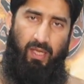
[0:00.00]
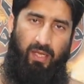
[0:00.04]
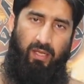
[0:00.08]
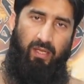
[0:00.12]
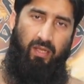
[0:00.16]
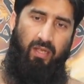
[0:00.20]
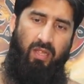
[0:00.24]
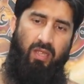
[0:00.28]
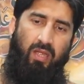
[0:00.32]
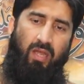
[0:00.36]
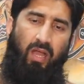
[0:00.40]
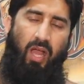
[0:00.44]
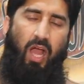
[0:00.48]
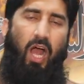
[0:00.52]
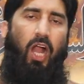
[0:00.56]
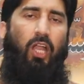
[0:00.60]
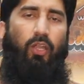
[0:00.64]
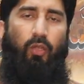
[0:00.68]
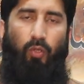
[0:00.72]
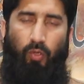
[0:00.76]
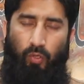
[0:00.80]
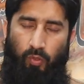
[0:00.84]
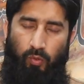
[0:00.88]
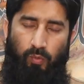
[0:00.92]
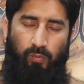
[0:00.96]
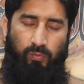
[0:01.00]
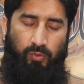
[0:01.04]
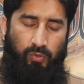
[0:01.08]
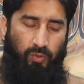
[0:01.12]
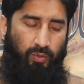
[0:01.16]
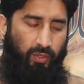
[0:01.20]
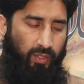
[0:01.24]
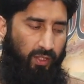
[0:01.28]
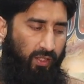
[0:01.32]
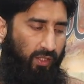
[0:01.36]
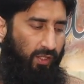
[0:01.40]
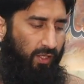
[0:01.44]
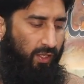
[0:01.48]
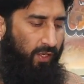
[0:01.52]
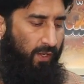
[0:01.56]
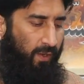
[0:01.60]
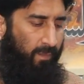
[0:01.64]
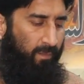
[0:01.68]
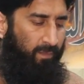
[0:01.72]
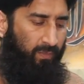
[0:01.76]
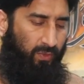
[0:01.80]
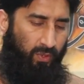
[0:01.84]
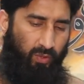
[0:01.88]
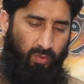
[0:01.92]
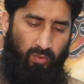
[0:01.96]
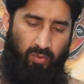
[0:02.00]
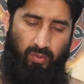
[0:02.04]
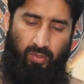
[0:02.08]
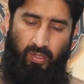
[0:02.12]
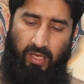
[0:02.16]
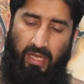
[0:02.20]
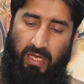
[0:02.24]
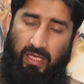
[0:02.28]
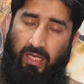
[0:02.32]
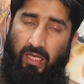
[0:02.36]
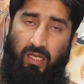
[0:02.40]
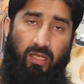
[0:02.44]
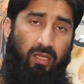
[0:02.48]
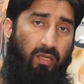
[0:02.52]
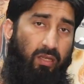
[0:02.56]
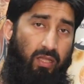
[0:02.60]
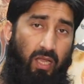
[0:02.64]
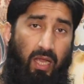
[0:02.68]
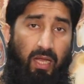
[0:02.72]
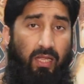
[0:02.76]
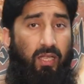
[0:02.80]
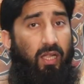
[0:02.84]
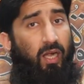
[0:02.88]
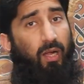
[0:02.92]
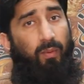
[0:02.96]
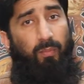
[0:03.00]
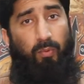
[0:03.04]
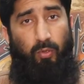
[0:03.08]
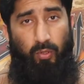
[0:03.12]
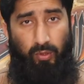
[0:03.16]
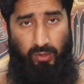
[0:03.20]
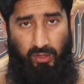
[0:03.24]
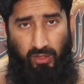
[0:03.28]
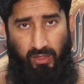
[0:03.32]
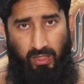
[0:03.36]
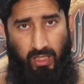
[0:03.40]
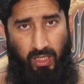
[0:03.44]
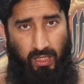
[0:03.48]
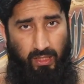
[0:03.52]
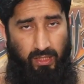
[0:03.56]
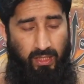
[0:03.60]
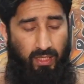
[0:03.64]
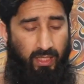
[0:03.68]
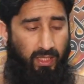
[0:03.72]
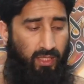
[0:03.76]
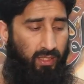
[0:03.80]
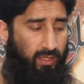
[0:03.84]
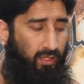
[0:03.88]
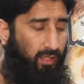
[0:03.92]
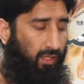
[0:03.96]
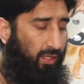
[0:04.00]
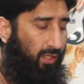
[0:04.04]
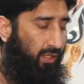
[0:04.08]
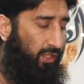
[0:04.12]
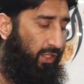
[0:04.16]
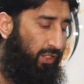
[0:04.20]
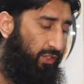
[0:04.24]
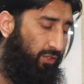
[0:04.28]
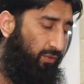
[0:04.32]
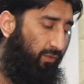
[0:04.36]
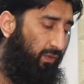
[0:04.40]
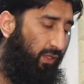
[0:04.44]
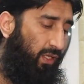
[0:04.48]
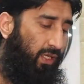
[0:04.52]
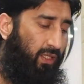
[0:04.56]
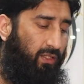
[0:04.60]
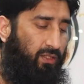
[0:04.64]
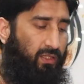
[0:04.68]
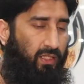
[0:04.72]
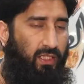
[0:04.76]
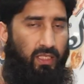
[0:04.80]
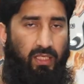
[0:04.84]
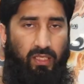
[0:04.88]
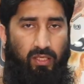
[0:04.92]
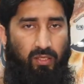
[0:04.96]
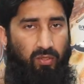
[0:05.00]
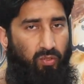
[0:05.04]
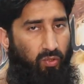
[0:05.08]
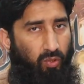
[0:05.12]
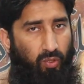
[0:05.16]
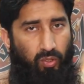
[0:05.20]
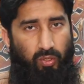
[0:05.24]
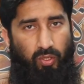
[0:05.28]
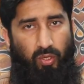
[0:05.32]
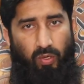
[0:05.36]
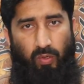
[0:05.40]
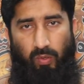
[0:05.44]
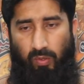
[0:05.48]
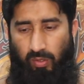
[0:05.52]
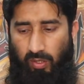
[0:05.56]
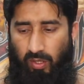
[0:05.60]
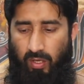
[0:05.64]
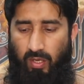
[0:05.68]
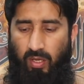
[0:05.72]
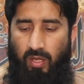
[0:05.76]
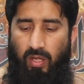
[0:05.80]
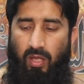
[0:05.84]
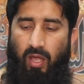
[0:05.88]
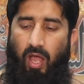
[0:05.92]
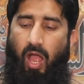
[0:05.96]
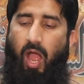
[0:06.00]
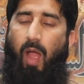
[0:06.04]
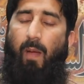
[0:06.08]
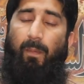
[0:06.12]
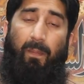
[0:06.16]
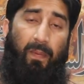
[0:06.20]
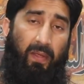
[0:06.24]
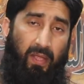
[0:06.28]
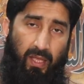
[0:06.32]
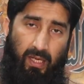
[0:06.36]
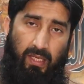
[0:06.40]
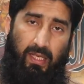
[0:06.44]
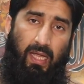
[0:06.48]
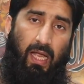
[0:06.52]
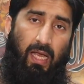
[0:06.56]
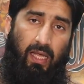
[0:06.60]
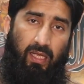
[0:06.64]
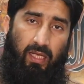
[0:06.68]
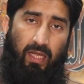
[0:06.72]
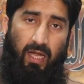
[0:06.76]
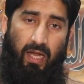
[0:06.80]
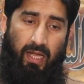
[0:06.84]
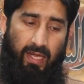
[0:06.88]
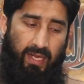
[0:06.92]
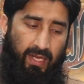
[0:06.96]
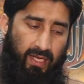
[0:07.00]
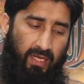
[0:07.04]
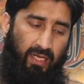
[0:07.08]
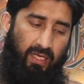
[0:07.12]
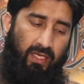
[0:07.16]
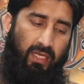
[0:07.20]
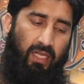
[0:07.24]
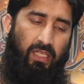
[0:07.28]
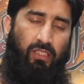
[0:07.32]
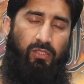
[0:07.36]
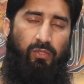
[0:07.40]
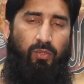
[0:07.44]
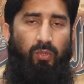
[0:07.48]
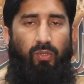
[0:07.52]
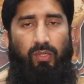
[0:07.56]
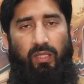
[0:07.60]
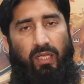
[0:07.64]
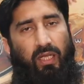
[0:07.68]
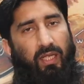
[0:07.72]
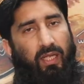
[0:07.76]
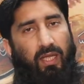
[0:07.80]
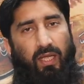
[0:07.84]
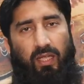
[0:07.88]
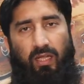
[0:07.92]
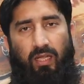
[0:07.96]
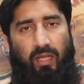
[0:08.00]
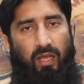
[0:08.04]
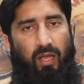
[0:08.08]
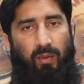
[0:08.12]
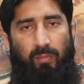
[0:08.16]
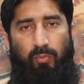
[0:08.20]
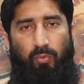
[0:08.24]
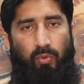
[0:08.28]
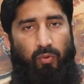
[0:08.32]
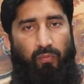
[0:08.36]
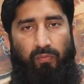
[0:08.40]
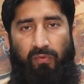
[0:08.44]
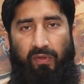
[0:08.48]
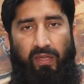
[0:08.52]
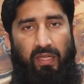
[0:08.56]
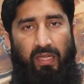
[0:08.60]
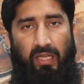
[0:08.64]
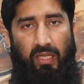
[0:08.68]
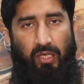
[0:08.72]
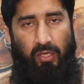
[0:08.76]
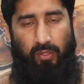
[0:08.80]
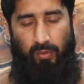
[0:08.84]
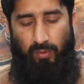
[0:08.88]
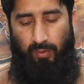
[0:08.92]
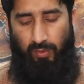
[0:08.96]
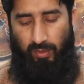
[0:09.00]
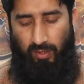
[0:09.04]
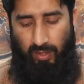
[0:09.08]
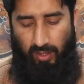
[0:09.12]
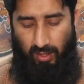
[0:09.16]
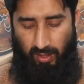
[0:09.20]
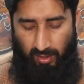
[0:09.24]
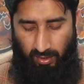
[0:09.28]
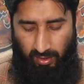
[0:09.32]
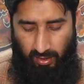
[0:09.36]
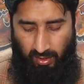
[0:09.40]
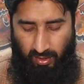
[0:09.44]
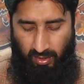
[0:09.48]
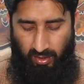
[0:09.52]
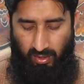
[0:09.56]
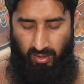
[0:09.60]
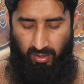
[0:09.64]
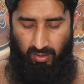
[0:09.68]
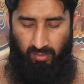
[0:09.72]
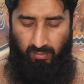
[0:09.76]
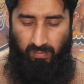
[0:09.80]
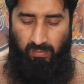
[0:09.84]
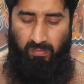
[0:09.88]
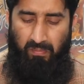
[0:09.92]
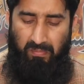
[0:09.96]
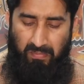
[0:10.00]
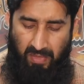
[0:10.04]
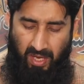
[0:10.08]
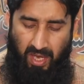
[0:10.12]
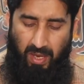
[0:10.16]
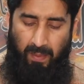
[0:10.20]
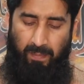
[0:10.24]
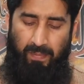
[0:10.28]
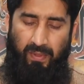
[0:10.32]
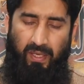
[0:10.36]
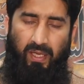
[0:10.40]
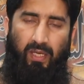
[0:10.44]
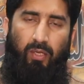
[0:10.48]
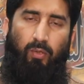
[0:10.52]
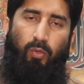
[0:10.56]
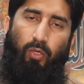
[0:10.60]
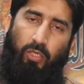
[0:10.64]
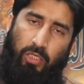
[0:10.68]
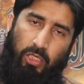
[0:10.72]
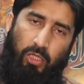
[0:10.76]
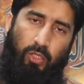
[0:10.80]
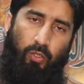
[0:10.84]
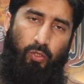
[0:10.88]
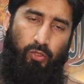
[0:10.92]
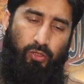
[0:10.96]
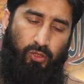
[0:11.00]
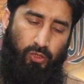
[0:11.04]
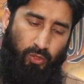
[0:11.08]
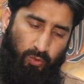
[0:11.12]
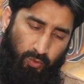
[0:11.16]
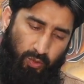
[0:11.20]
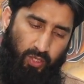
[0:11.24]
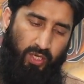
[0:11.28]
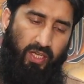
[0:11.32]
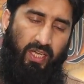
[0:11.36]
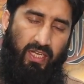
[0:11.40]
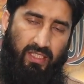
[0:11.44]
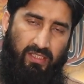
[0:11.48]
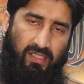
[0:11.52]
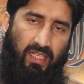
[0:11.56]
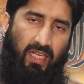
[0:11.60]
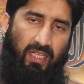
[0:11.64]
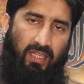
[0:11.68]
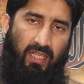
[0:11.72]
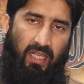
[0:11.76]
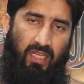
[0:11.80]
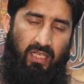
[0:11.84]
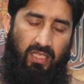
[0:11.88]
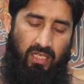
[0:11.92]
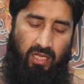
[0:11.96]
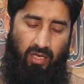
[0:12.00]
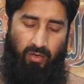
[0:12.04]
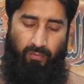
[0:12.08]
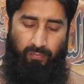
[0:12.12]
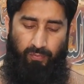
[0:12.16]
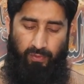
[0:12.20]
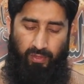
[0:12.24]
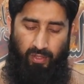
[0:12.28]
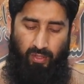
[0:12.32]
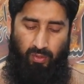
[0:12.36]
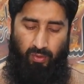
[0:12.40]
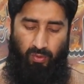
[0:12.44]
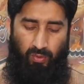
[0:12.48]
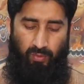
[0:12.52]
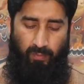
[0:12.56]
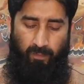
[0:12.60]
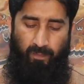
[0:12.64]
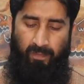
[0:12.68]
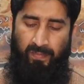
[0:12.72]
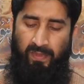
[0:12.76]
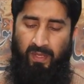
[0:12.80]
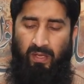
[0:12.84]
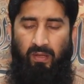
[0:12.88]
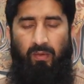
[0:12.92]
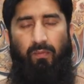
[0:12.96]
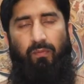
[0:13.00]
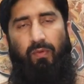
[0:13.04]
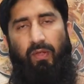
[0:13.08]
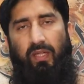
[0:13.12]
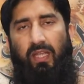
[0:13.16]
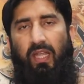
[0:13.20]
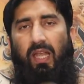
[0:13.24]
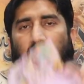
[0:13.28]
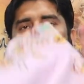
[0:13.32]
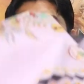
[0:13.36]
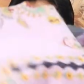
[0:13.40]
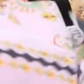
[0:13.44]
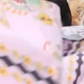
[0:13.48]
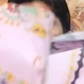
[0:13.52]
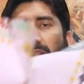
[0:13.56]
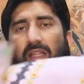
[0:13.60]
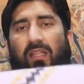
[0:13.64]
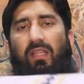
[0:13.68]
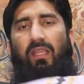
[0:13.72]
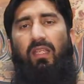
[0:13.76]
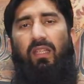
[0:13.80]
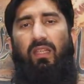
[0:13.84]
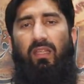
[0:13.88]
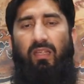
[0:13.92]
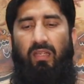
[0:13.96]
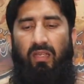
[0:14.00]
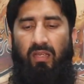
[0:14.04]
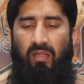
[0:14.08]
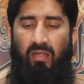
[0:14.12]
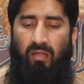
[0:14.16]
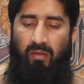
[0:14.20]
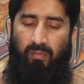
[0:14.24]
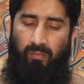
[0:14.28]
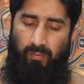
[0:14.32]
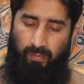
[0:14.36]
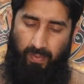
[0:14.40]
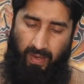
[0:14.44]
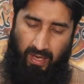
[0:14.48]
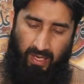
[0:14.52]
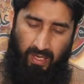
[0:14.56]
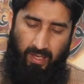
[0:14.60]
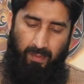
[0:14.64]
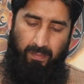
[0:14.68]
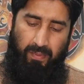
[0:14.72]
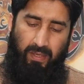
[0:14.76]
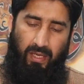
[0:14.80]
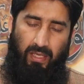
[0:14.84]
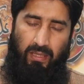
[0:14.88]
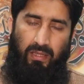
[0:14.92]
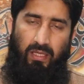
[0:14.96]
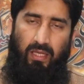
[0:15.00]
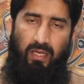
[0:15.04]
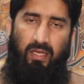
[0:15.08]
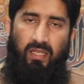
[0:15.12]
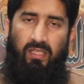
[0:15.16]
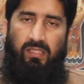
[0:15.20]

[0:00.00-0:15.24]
है ऑटो लूम सॉरी तो लेकिन धागा बहुत अच्छा दिया था जिस वजह से नो डाउट आप एयर जेट का ले लेंगे इसको देखेंगे आपको फील नहीं होगा में भी कुछ दोस्तों को ये ज्यादा अच्छा फील हो वजह क्या थी पहले भी एक दिन